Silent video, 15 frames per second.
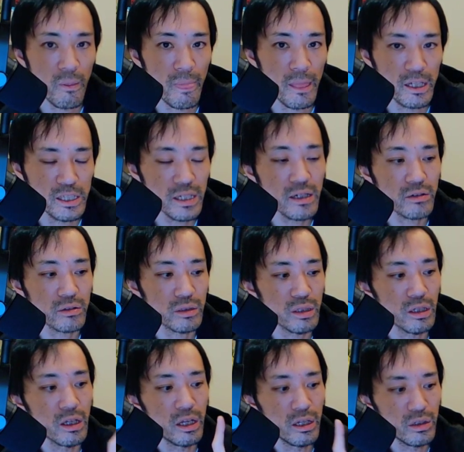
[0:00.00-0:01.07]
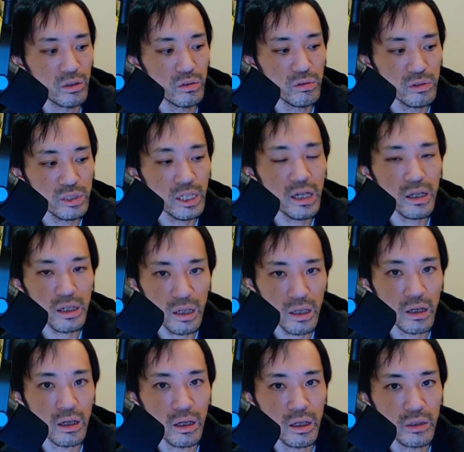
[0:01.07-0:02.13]
じゃなくてユーザー
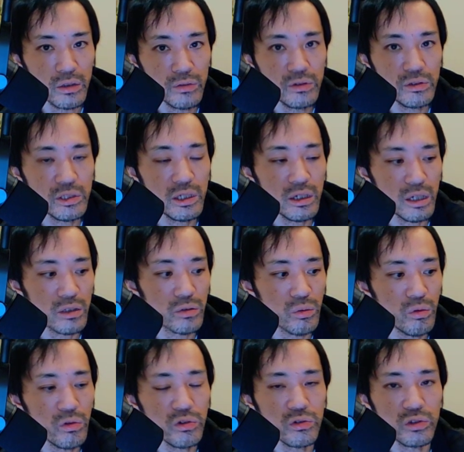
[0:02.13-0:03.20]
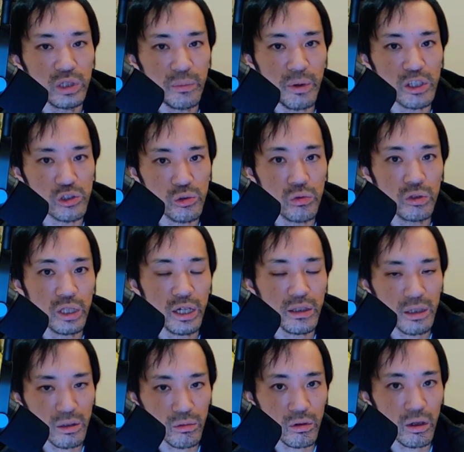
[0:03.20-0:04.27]
がユーザーがどういう今状態
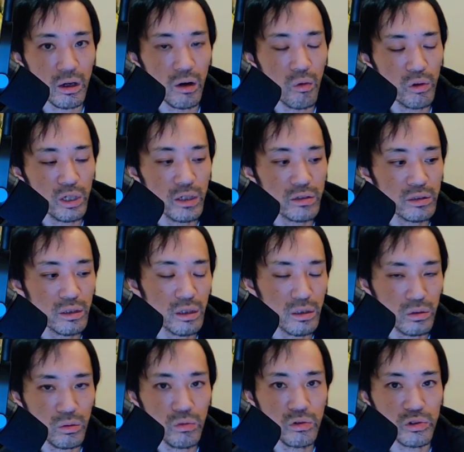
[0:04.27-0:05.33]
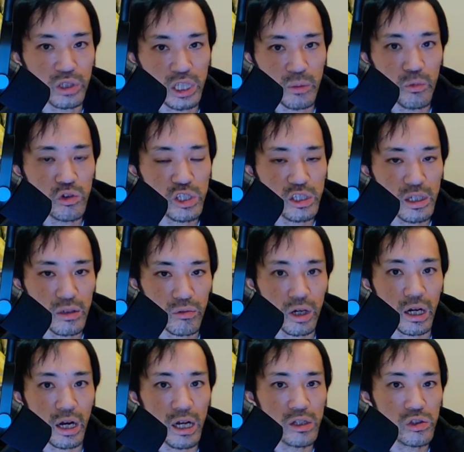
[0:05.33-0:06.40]
なのか、お客さんがどういう気持ちなのか、
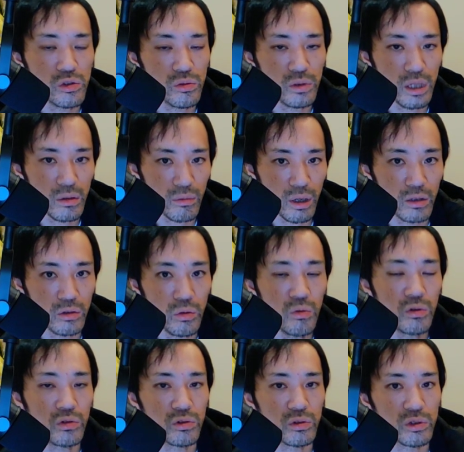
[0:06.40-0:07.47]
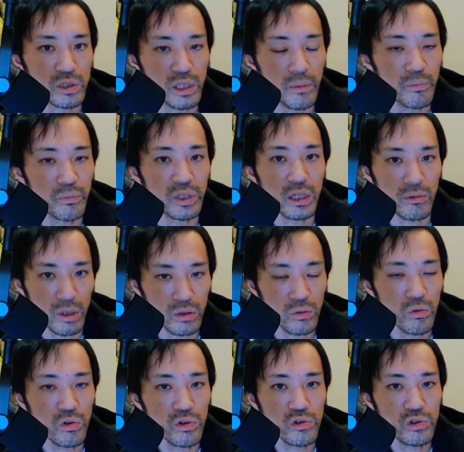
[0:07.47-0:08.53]
感情なのか、どういうステップなのか、
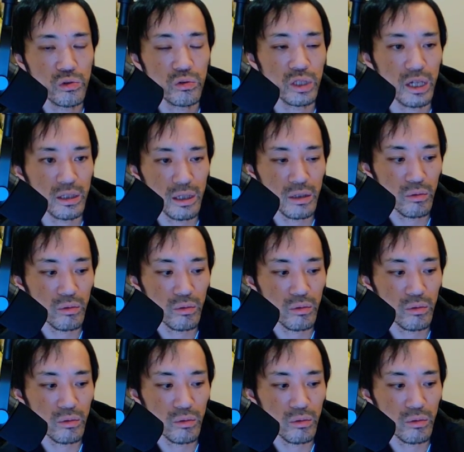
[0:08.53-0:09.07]
どういう状態なの